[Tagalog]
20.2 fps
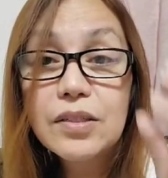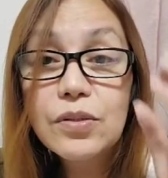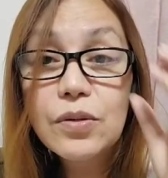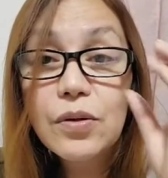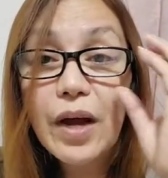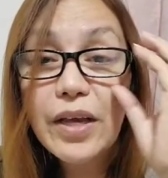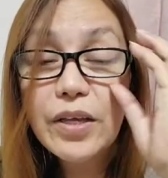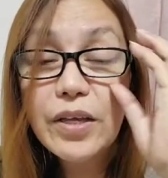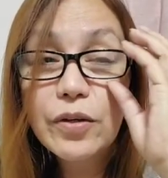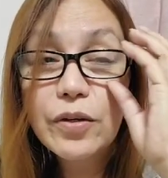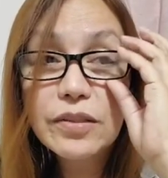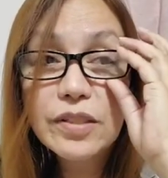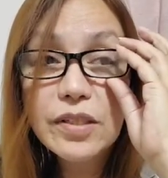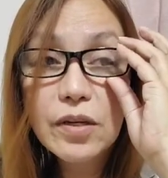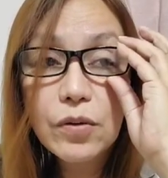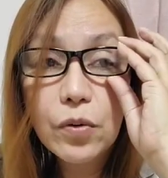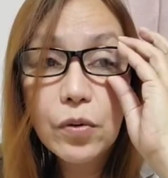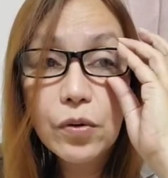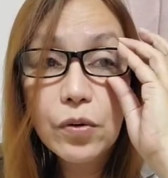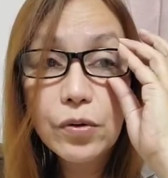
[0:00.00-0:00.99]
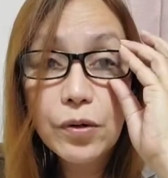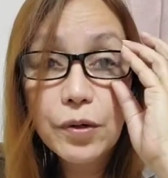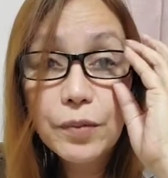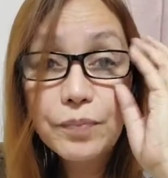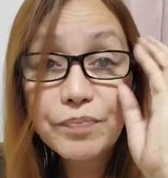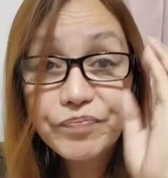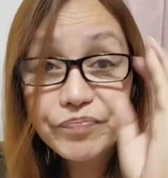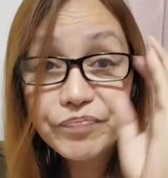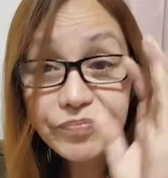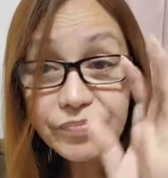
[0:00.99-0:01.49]
So ngayon siguro,
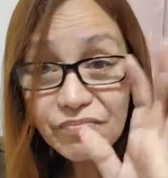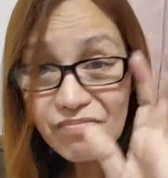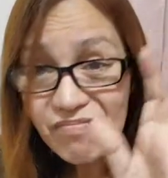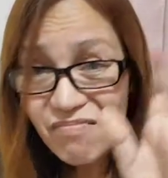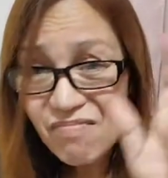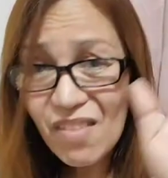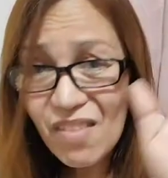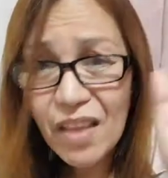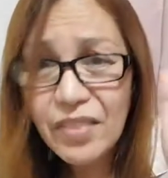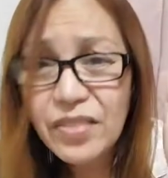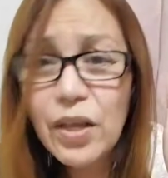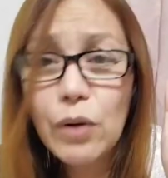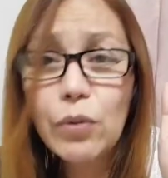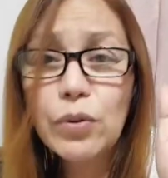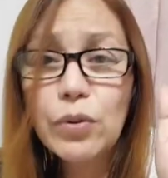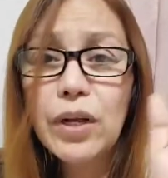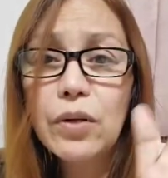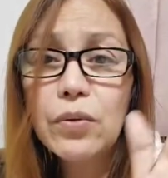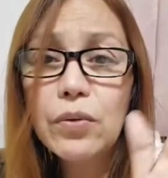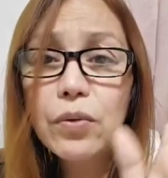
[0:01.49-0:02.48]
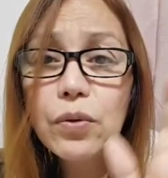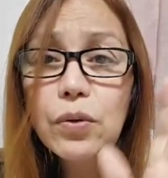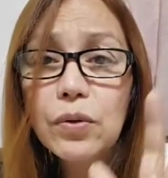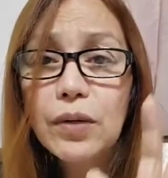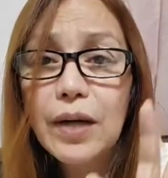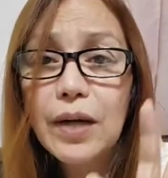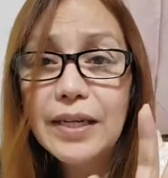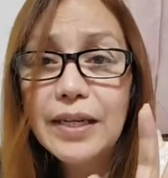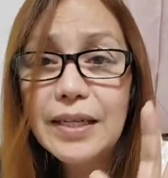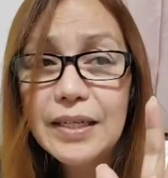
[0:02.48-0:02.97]
hindi ko na
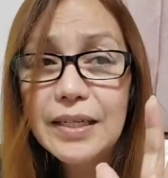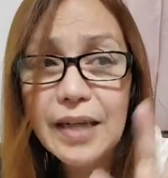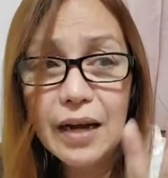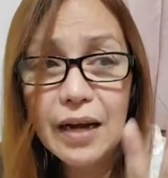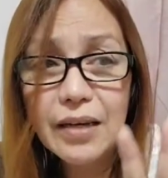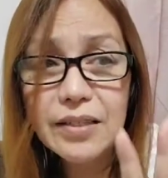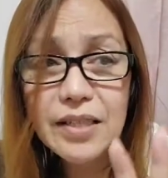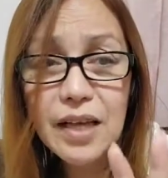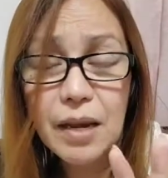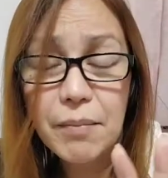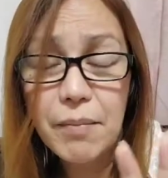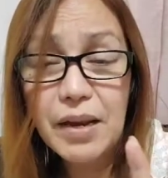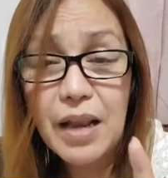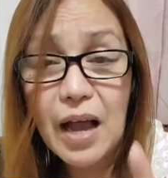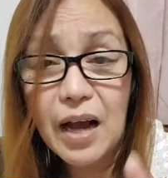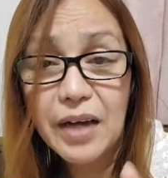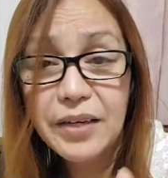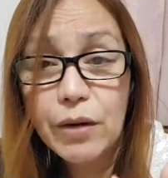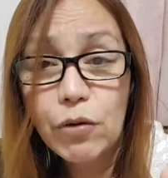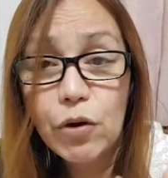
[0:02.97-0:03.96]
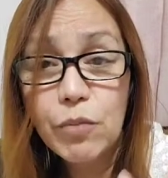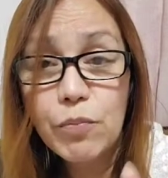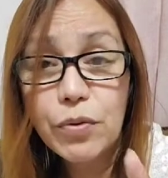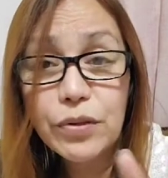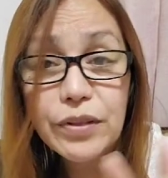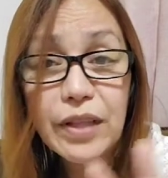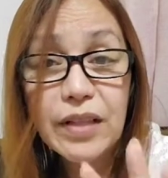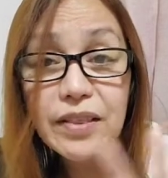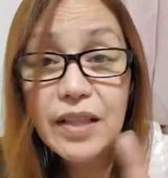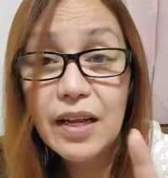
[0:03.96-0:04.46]
ihulog kanina kasi nga may lakad ako,
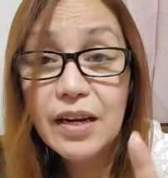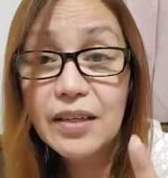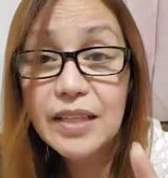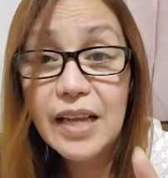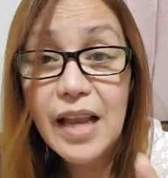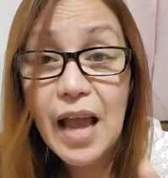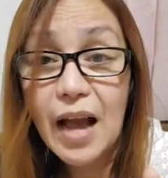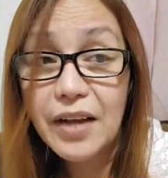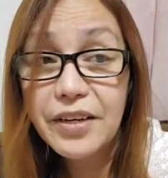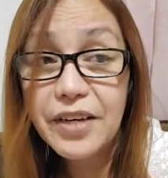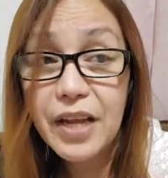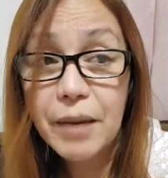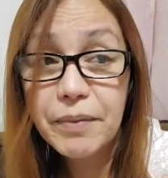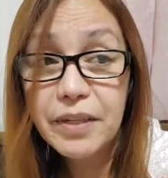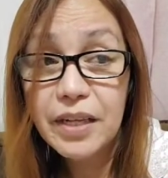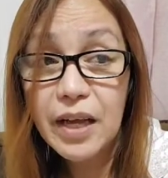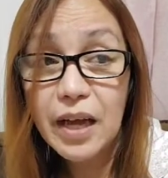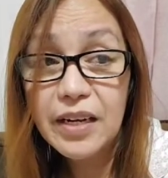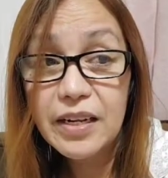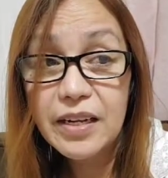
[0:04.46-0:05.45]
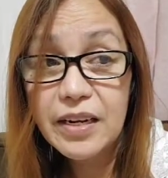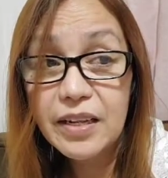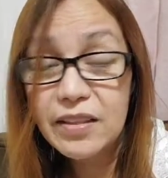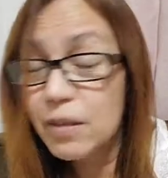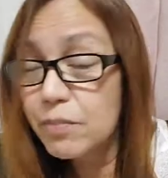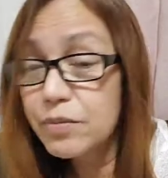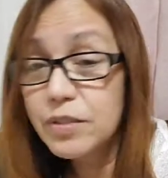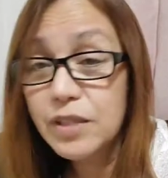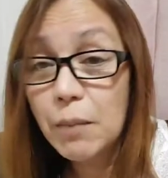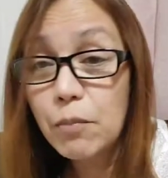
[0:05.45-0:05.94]
importante lang nilakad namin
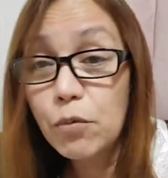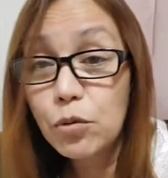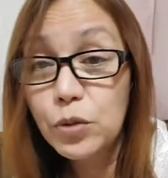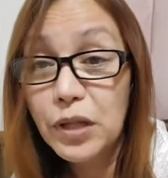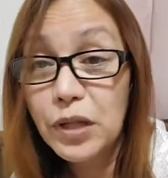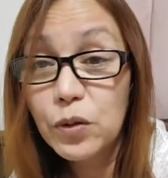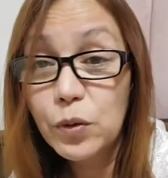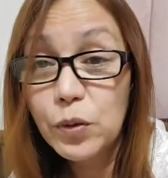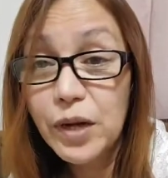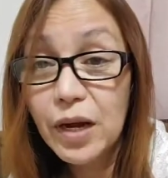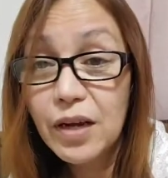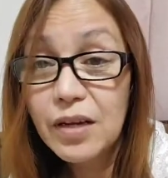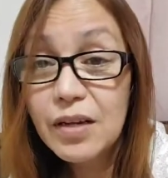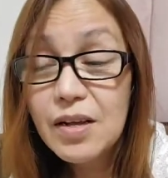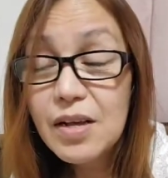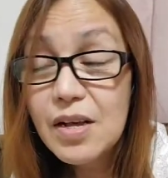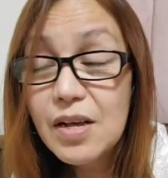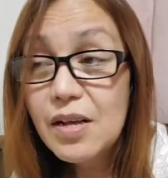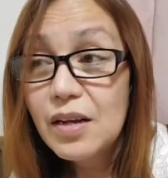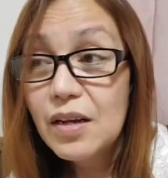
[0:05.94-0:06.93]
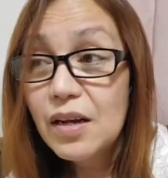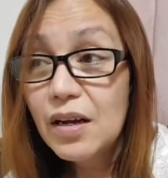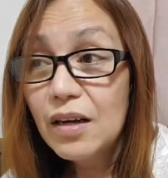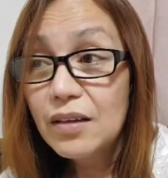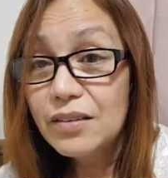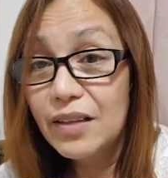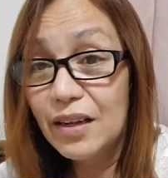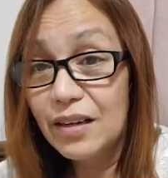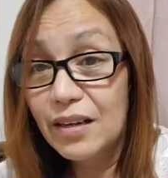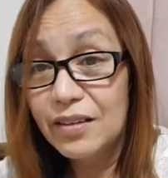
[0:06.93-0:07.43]
kanina. Tapos naabutan ko ng,
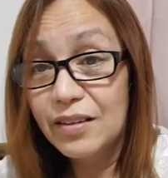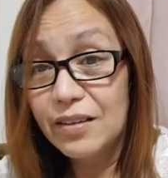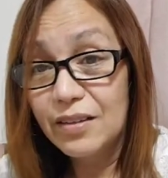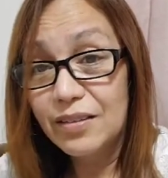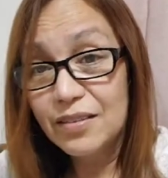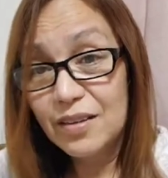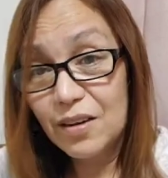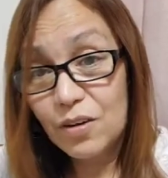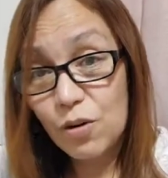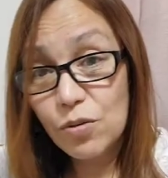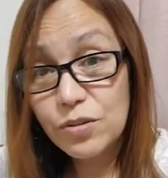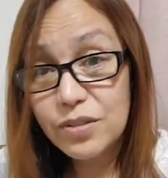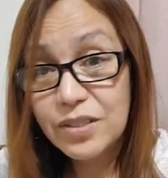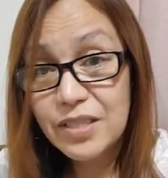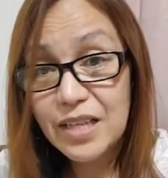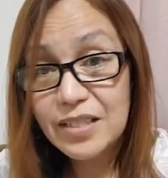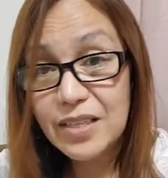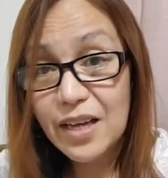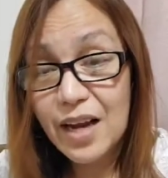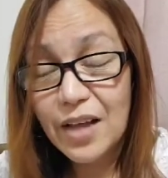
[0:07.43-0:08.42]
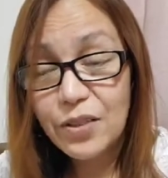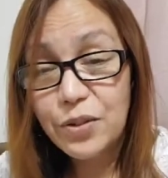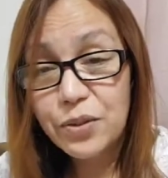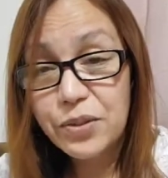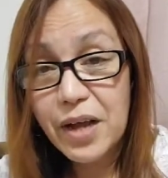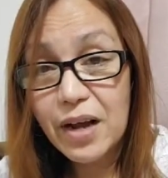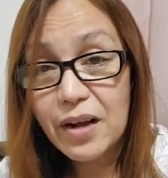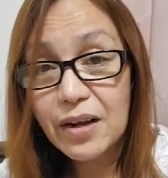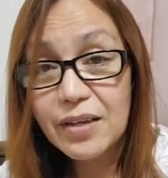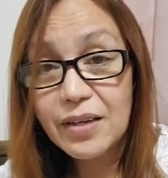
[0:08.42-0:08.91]
na, close na, sarado
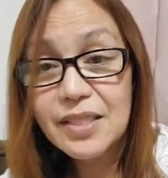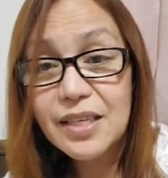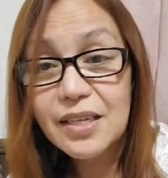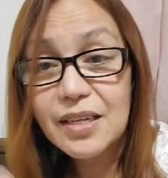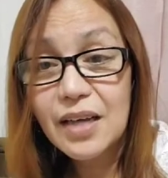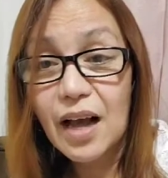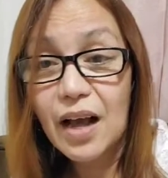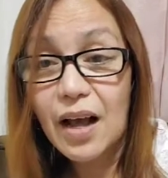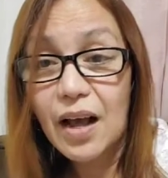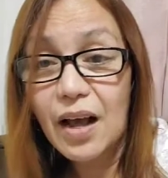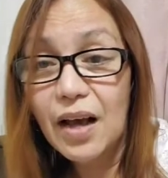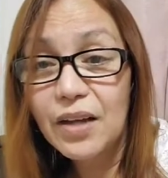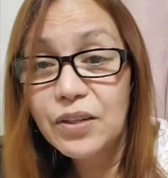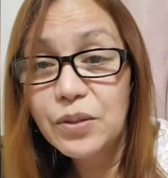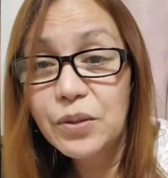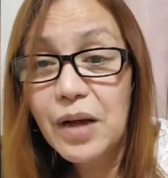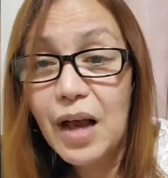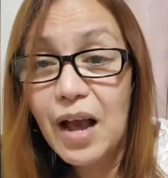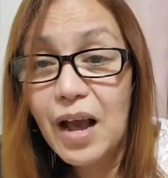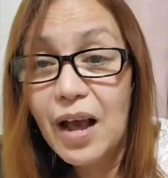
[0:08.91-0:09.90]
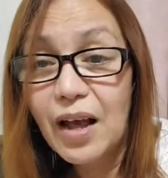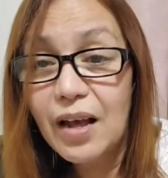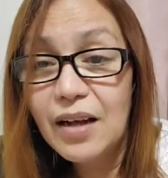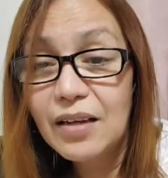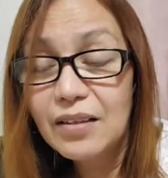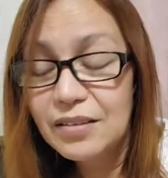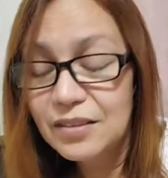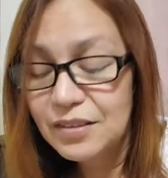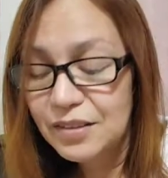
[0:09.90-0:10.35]
na kasi nga, ano nga.